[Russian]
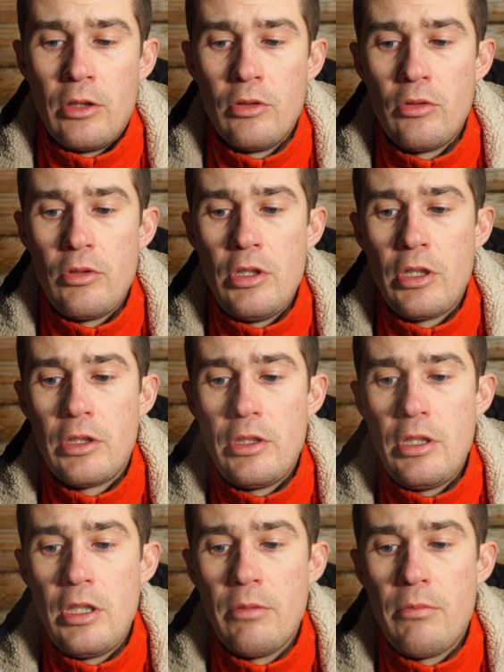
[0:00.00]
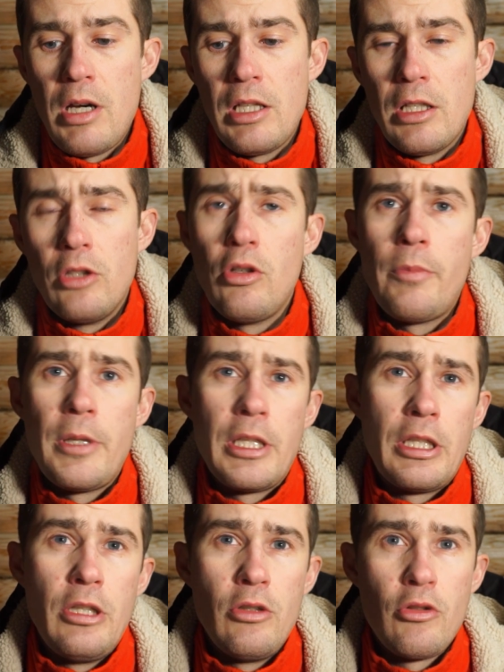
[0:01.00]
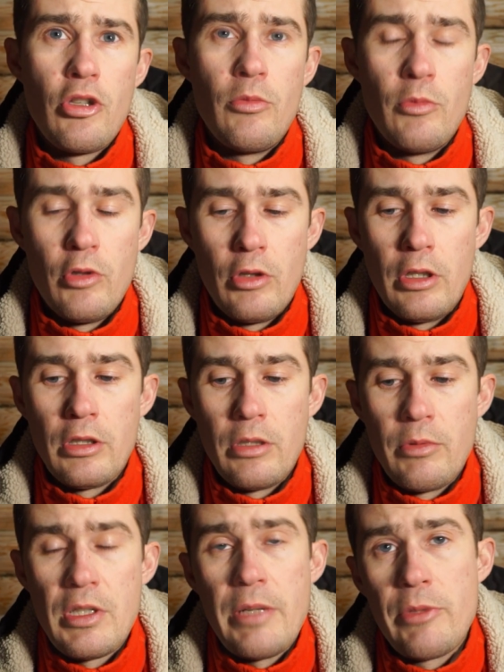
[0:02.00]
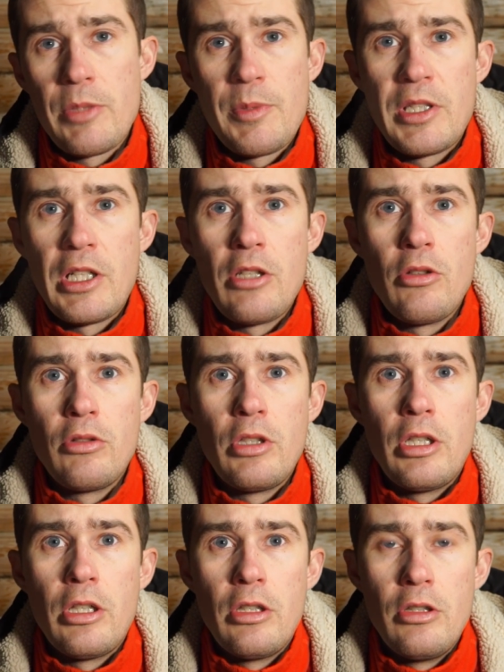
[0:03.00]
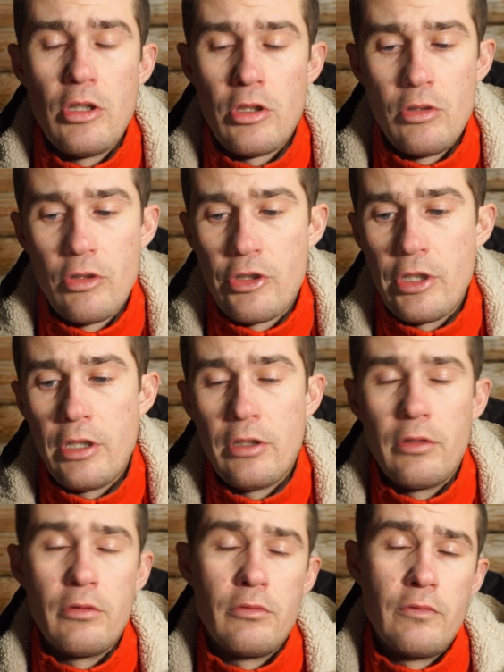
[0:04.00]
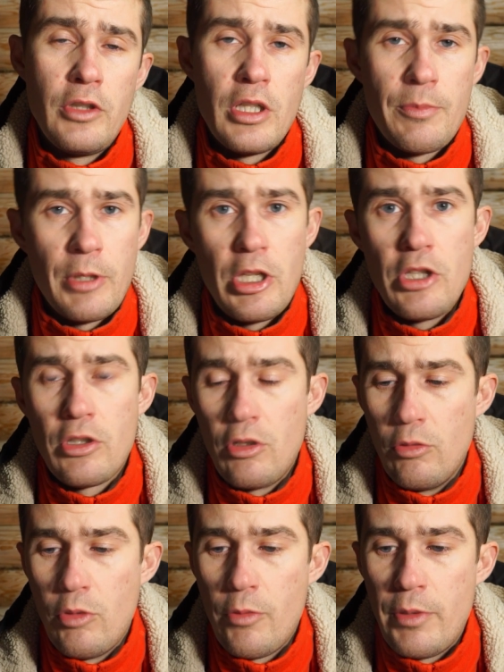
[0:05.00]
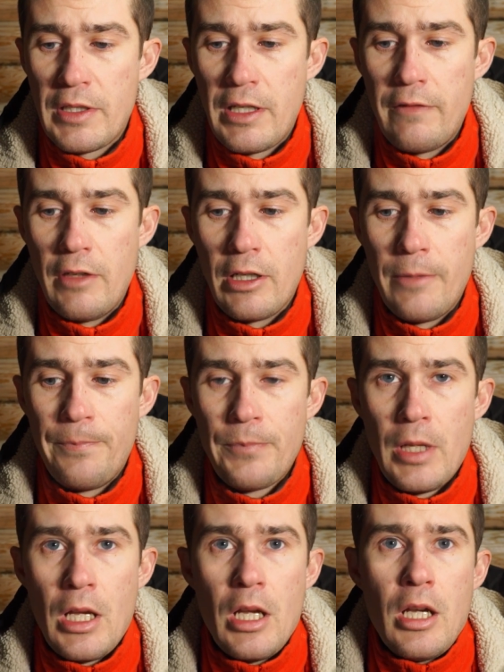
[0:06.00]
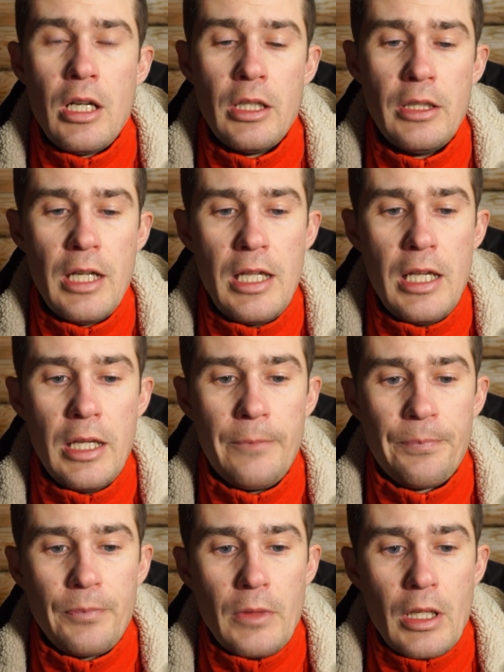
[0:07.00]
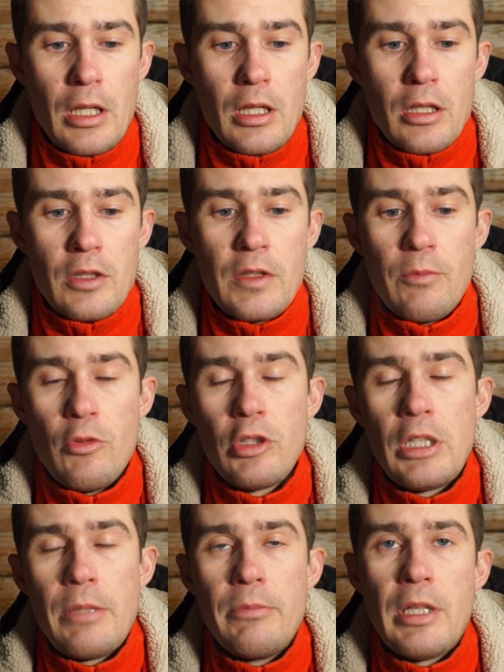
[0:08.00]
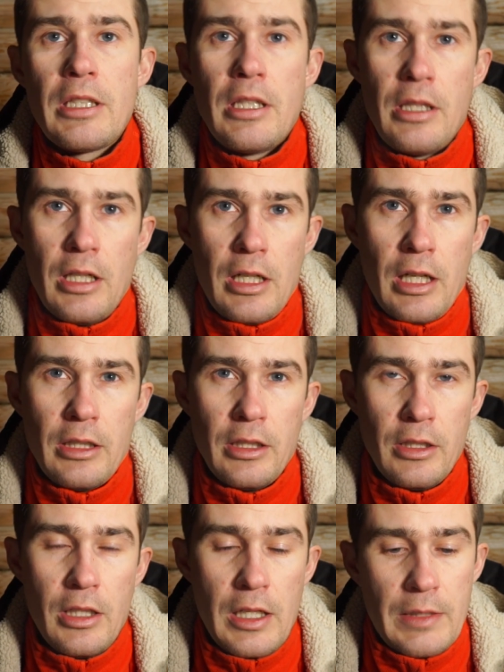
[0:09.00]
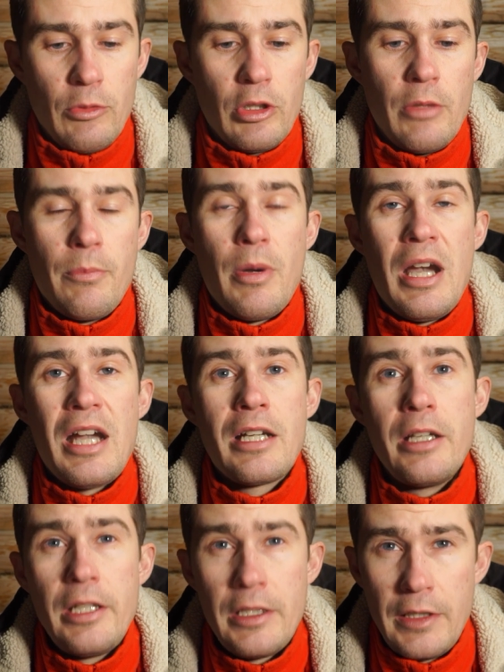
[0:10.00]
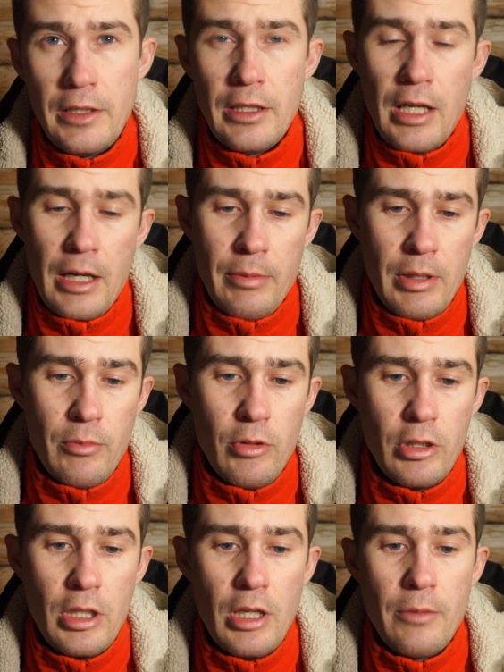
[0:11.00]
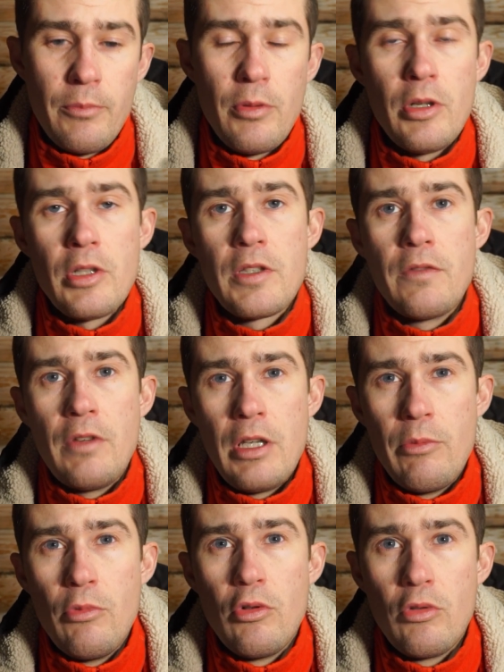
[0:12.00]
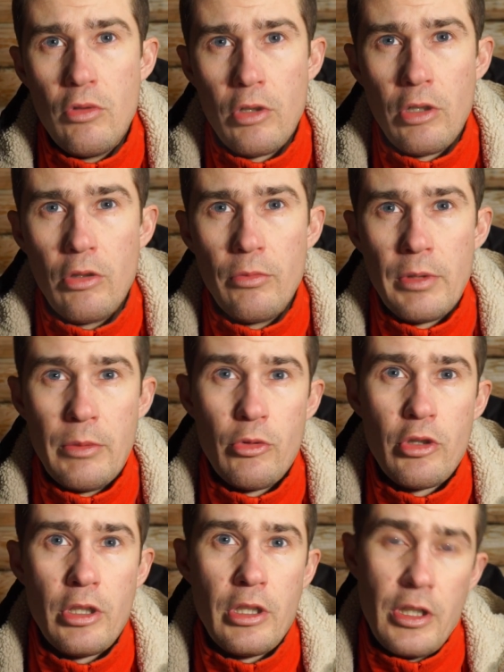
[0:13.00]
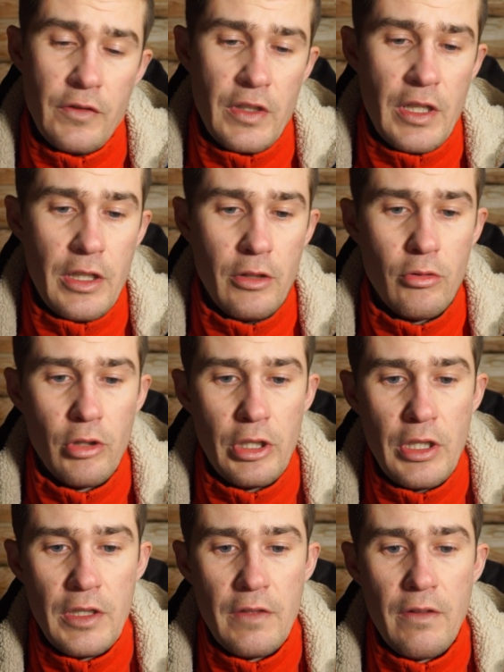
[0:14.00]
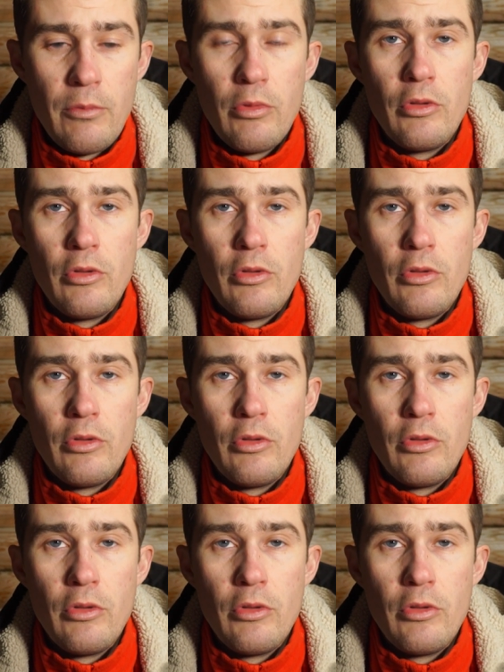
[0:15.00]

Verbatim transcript: Но их немало, но опять-таки не очень много. Как бы самые распространенные несложно выдаст практически любой поисковик. Далее Смотрим на тендера. Тендера смотрим по акарицидной обработке по своему городу. Потому что, конечно, соседний город ездить вам